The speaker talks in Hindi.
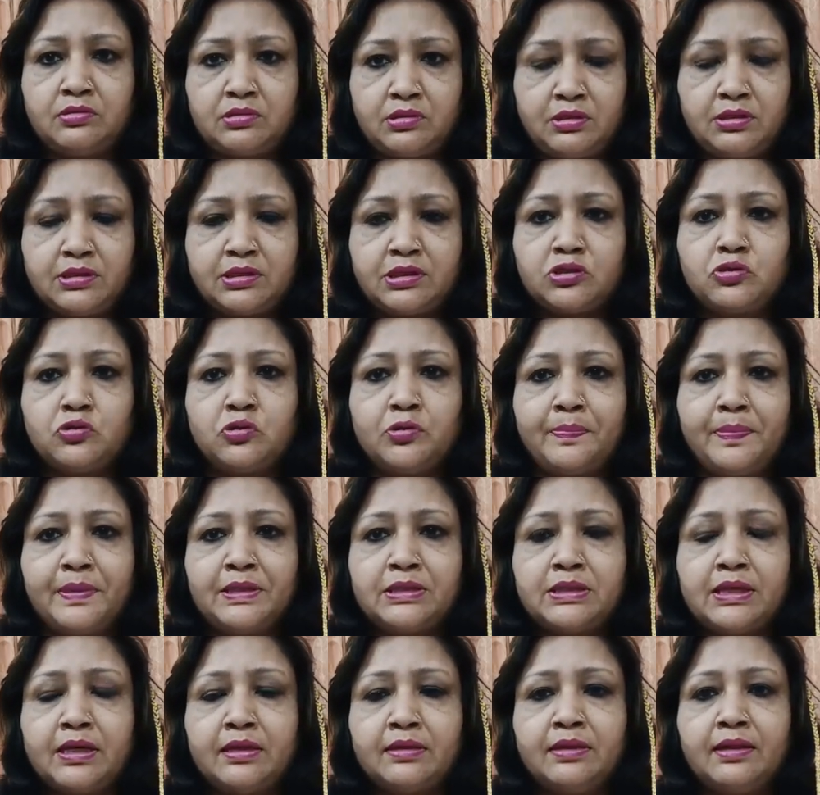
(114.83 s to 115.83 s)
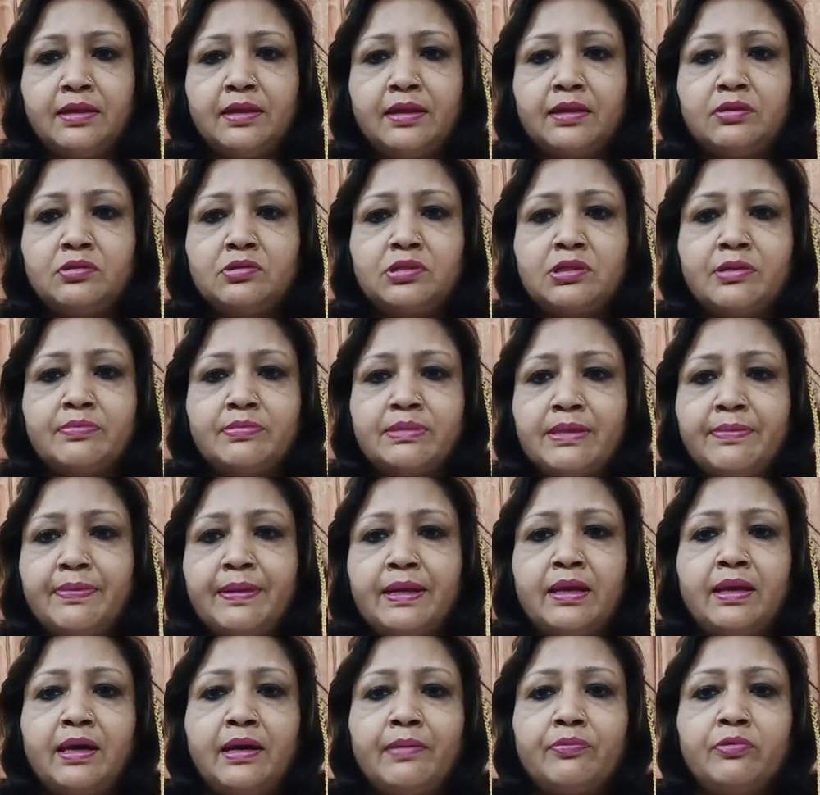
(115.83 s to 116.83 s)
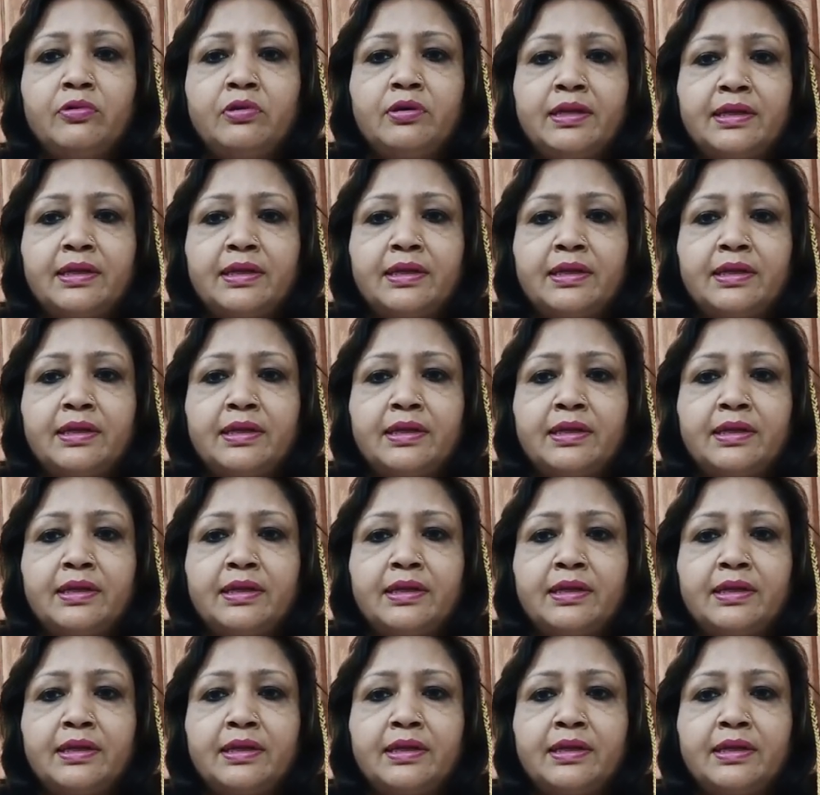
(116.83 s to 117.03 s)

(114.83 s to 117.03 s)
इंस्टीट्यूट पर जाते हैं तो सबसे पहले आपको